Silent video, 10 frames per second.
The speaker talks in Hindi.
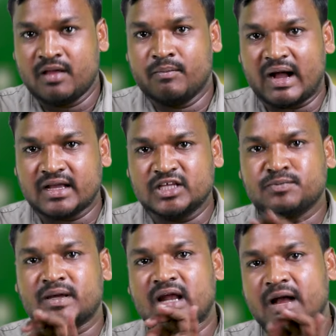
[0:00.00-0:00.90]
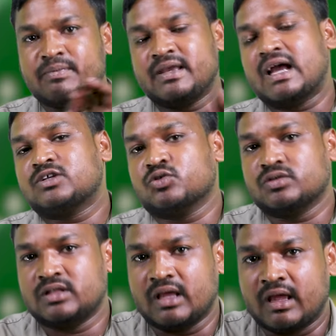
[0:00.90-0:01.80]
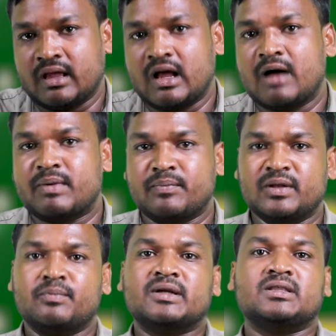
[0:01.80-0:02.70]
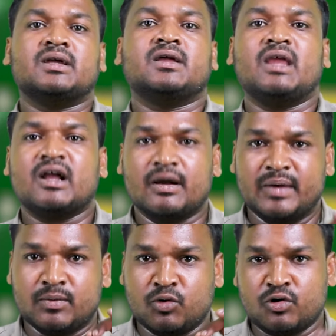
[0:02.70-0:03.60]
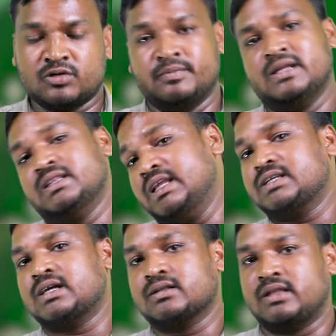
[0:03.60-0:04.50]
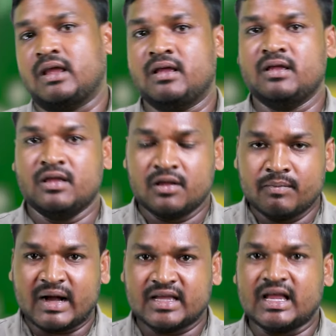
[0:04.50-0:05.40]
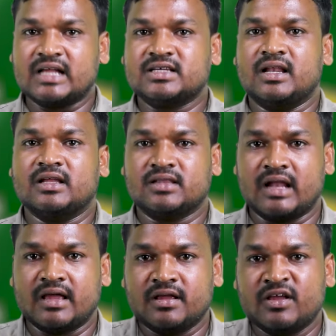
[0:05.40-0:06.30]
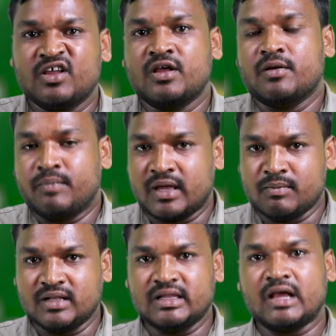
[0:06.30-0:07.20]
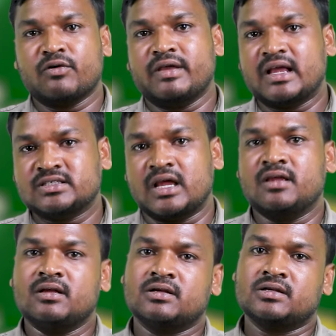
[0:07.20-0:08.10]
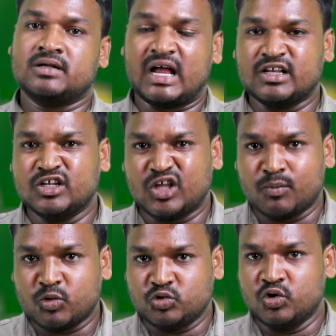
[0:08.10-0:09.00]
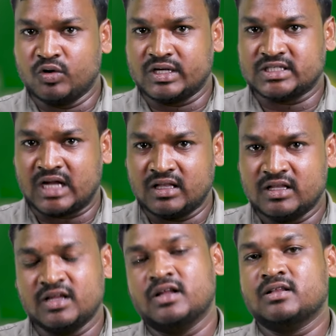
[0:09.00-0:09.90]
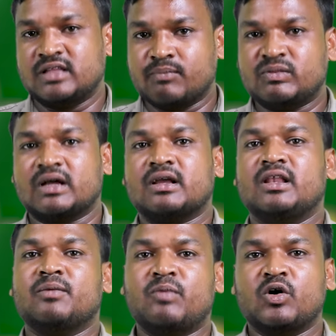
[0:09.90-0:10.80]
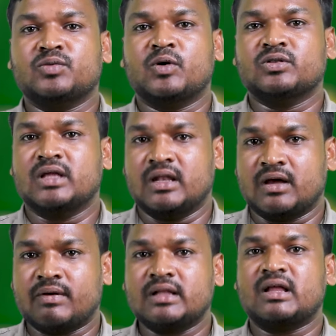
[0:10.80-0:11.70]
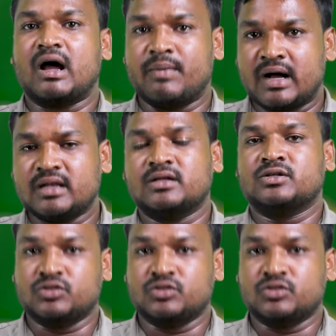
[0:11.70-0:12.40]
बाकी इस पर आप क्या सोचते हैं आप अपनी प्रतिक्रिया कमेंट बॉक्स में दे सकते हैं बाकी आज के लिए इतना ही फिर मिलते हैं कोई ऐसे ही राजनीतिक मुद्दों के साथ तब तक के लिए बहुत बहुत धन्यवाद आभार